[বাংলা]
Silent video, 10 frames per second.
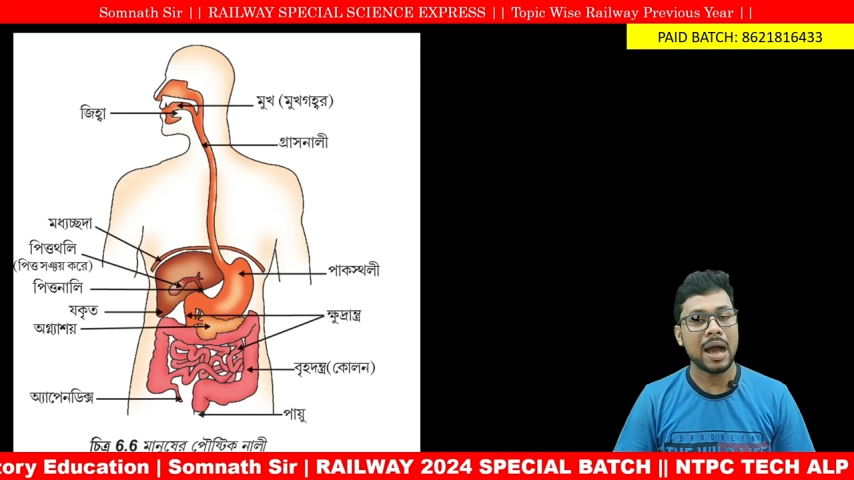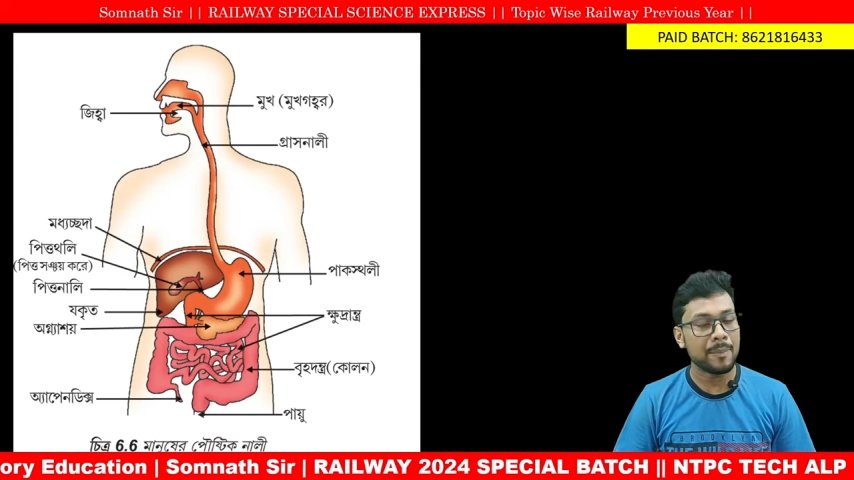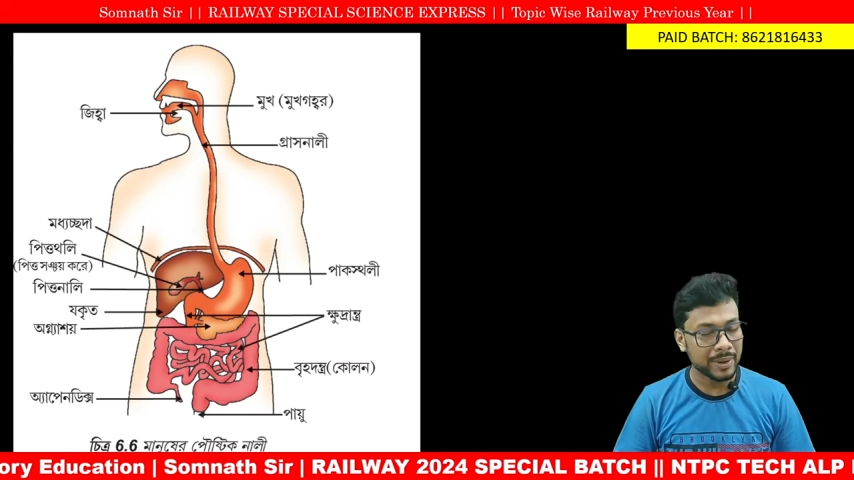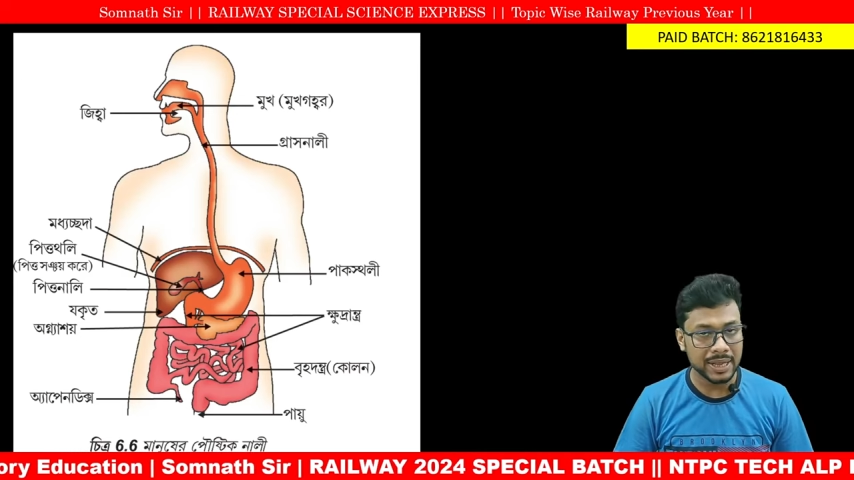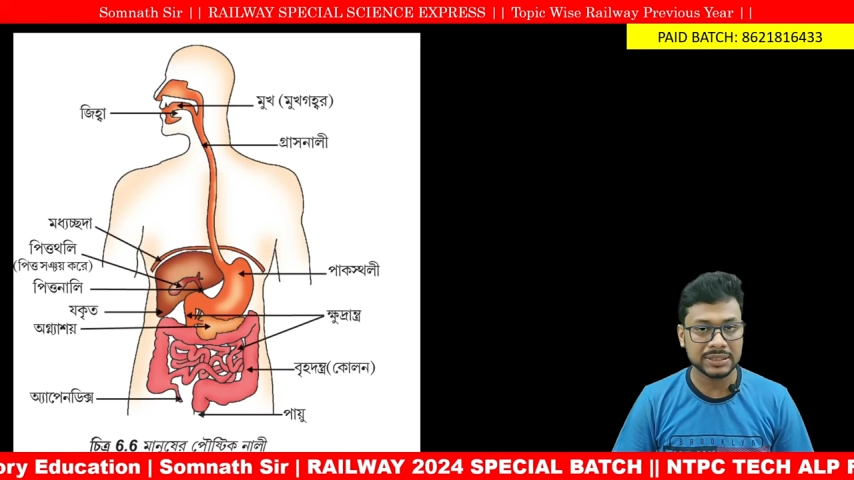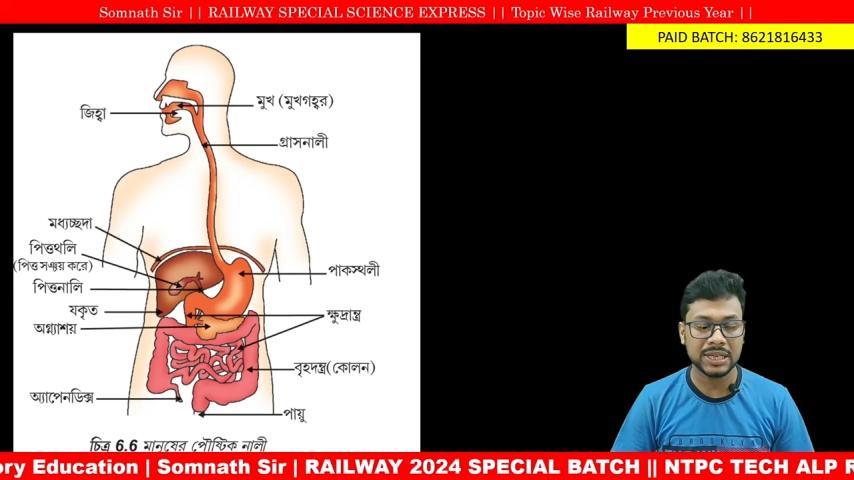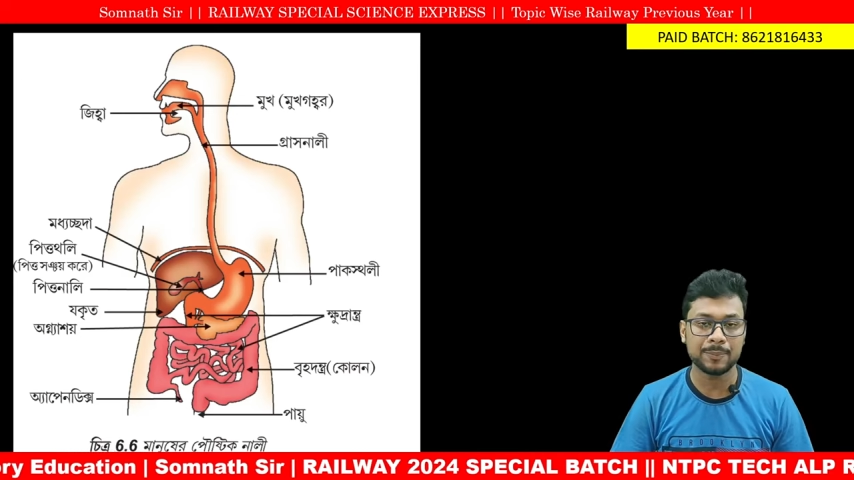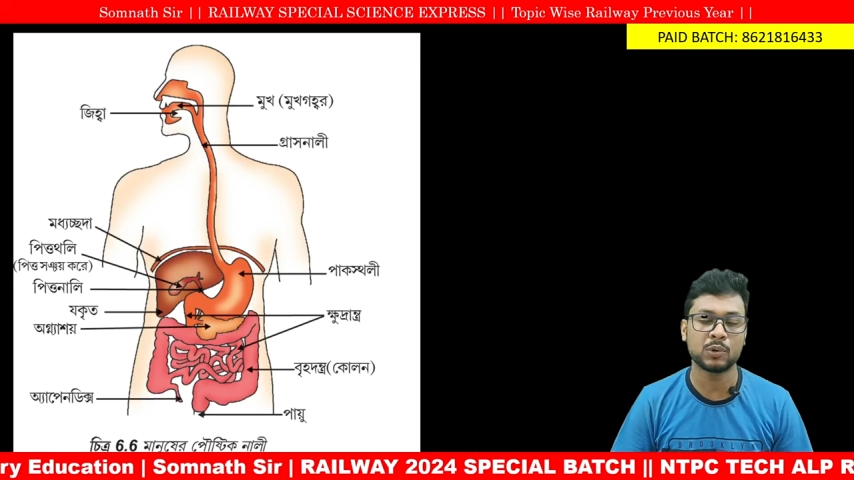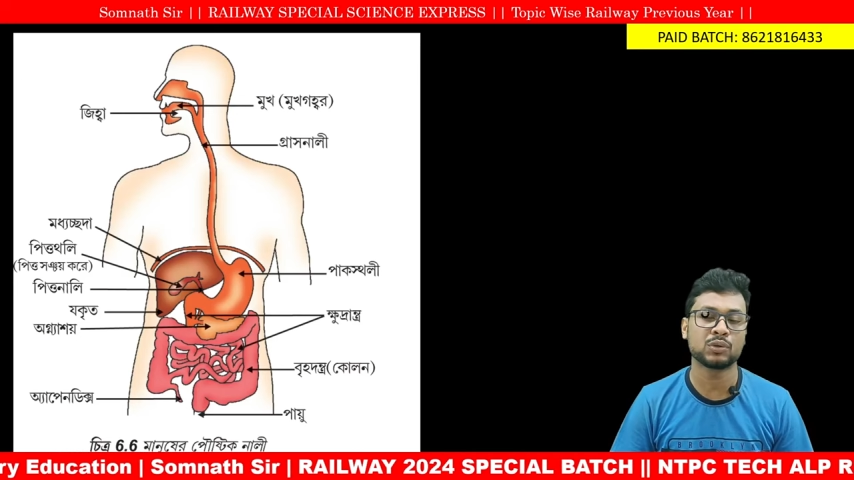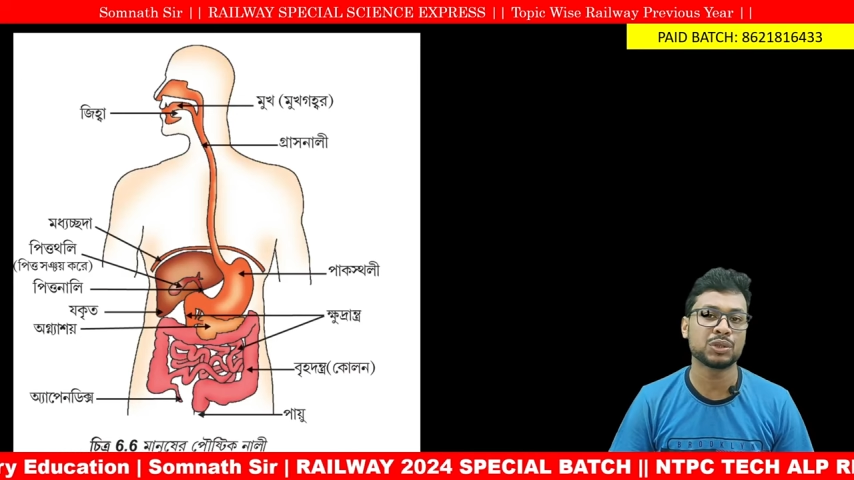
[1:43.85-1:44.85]
আমরা আজকে
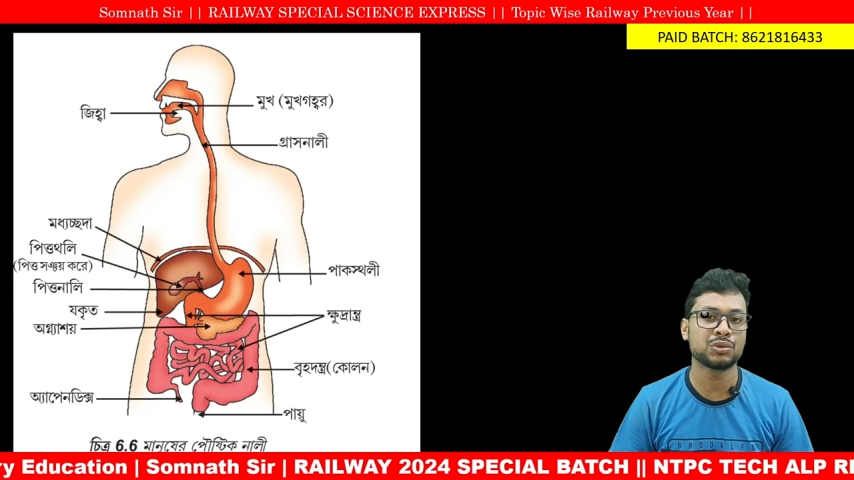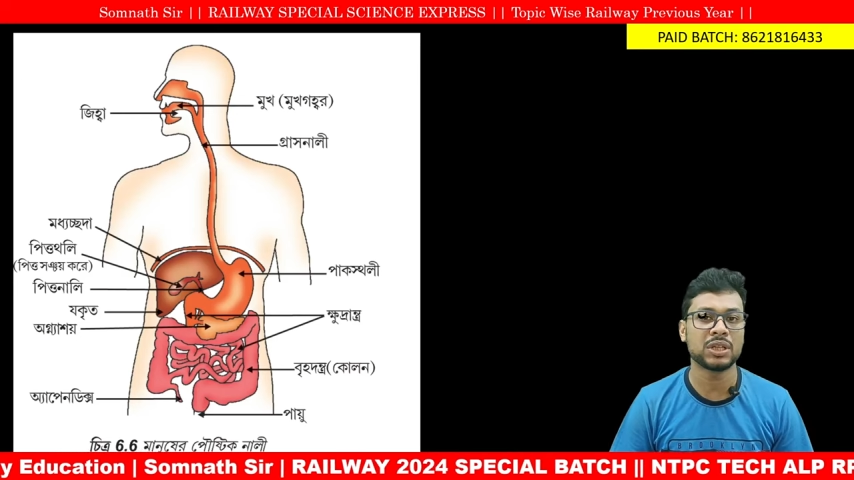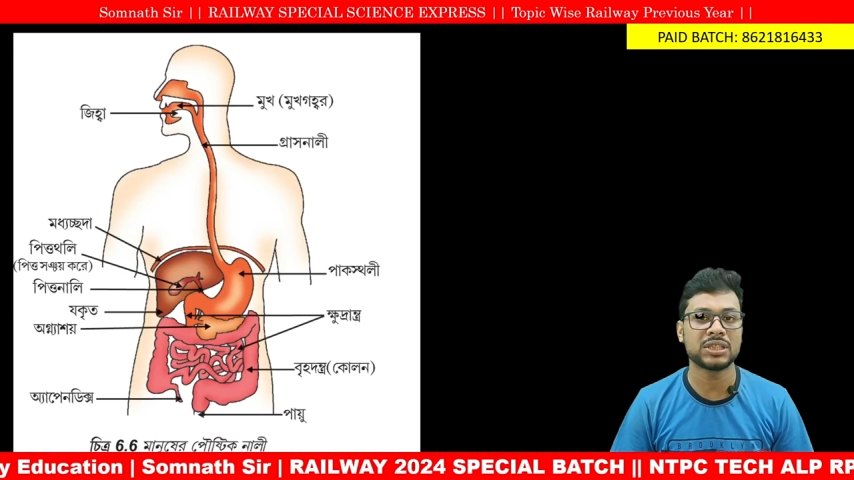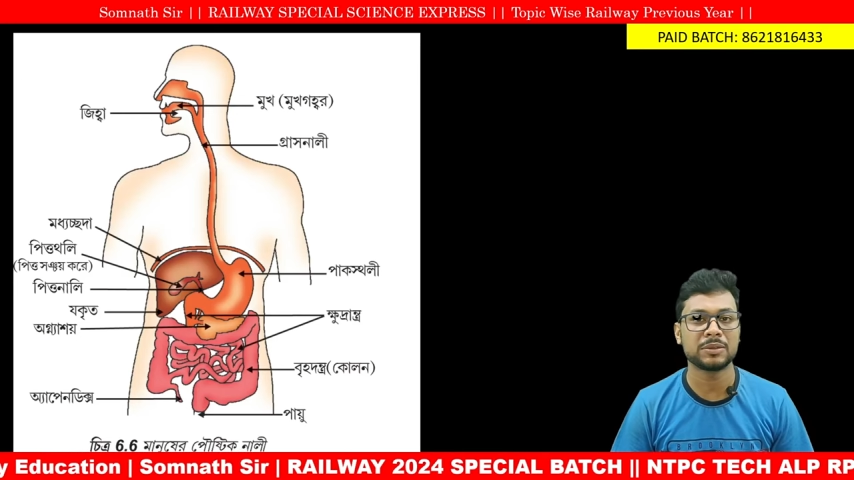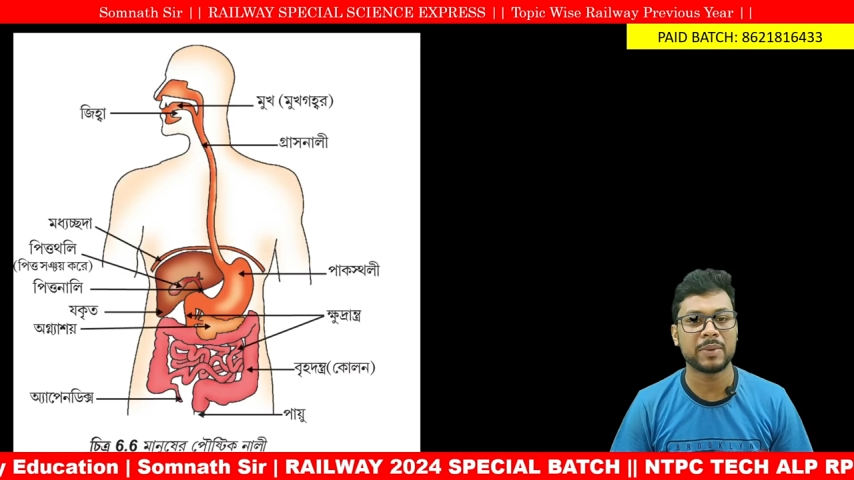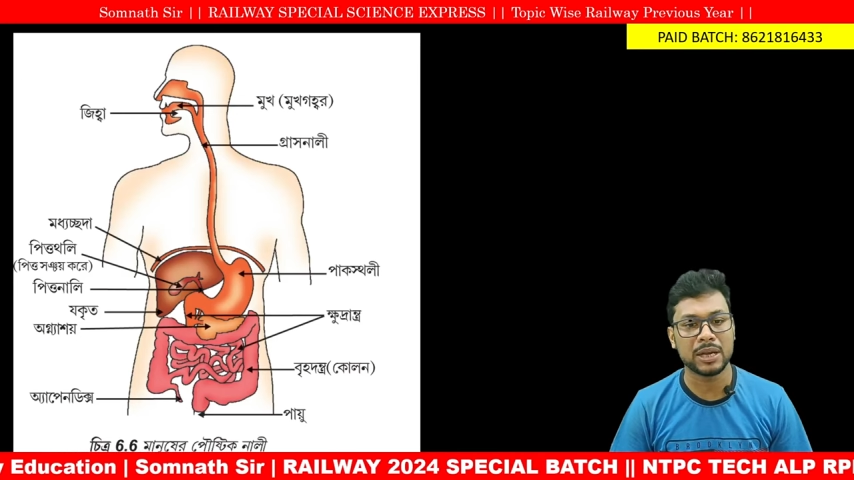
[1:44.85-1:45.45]
পড়তে চলেছি